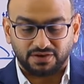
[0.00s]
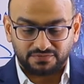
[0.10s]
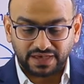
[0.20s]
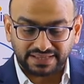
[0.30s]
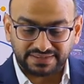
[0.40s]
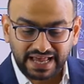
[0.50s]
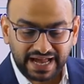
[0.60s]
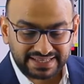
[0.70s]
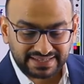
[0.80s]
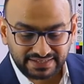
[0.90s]
في عندنا
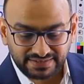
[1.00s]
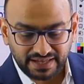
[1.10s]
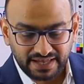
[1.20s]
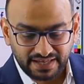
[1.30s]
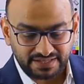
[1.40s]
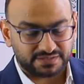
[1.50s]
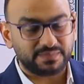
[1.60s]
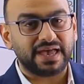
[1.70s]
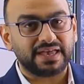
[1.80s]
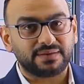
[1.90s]
حاجة تالتة
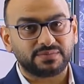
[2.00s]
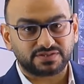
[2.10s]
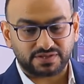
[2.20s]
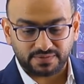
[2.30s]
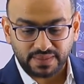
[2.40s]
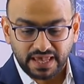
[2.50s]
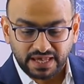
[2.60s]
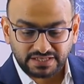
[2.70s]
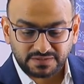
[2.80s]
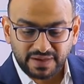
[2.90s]
اسمها ايه يا مستر
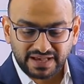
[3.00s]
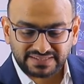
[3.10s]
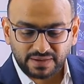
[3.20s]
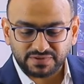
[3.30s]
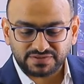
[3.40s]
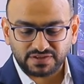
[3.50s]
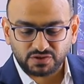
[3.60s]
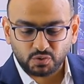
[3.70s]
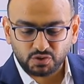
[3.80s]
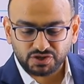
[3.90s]
اسمها
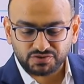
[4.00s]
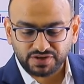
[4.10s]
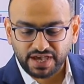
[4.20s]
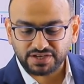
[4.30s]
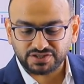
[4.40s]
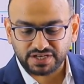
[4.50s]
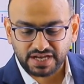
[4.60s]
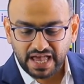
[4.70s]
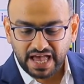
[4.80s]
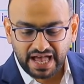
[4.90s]
substitution reaction
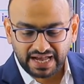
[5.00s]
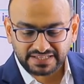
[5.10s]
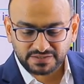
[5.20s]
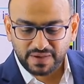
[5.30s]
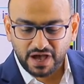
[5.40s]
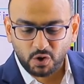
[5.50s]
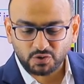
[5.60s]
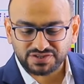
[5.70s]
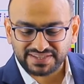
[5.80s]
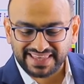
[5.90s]
حاجة اسمها
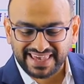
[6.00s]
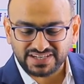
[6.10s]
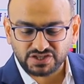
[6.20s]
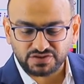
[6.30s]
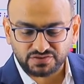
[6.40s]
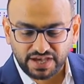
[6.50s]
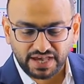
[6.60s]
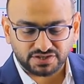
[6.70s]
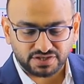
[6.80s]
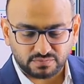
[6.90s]
oxidation
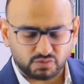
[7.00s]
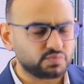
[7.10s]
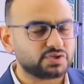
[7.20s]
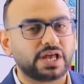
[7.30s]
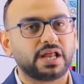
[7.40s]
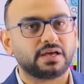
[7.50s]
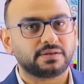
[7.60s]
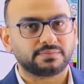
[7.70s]
reaction مش مشكلة